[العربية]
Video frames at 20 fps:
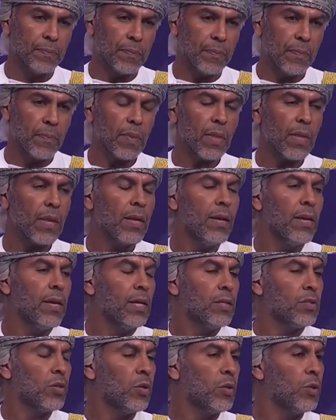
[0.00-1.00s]
للعرق,
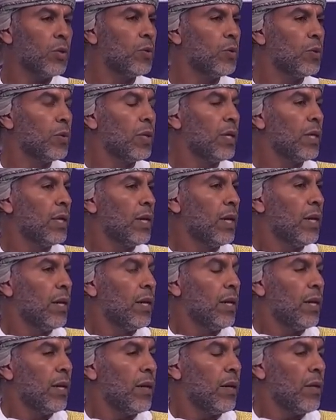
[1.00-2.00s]
للعرق
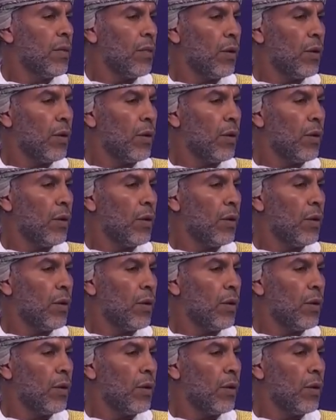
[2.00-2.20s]
البشري